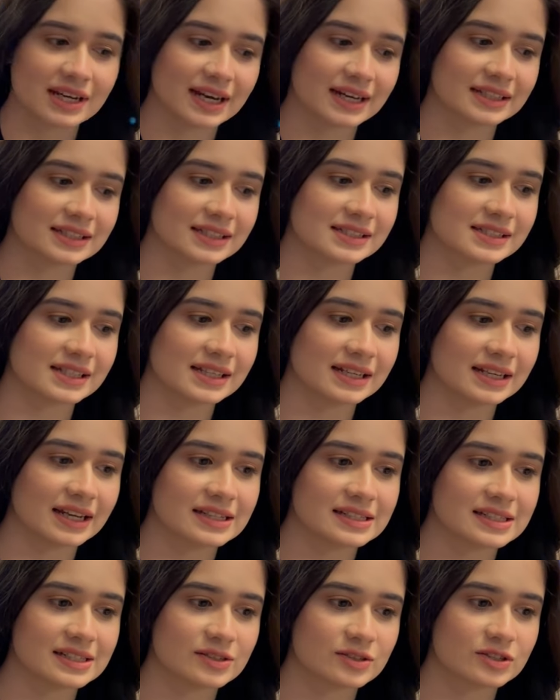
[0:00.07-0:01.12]
একটা সিন
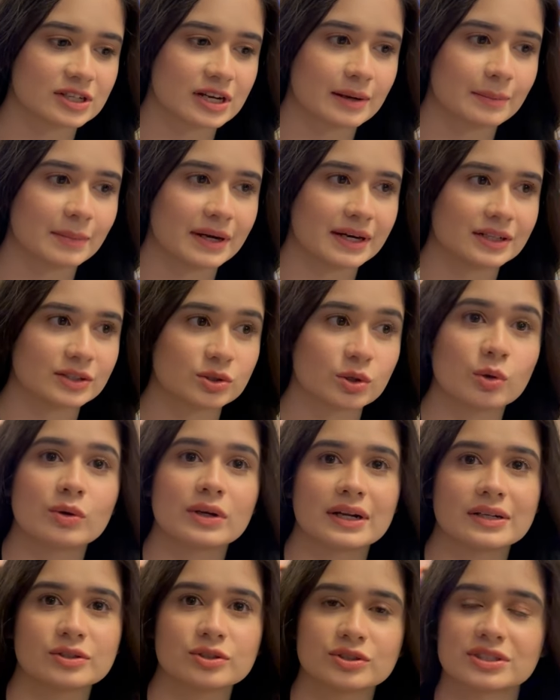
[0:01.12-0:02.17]
আছে হচ্ছে আমার
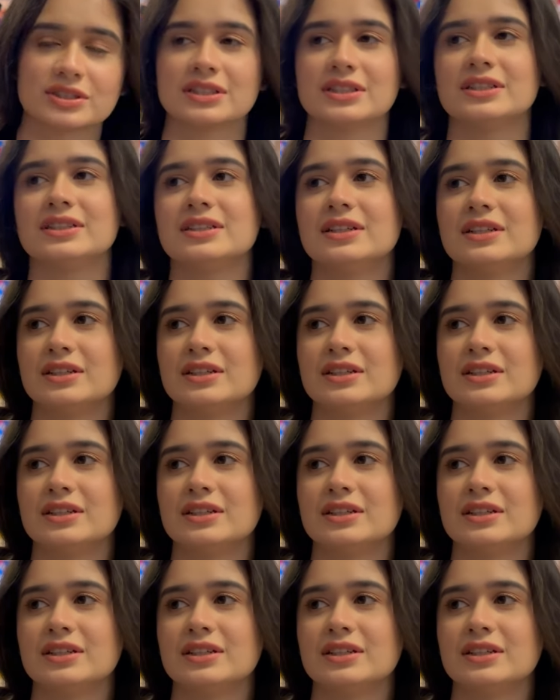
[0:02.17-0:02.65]
দৌড়ানোর সিন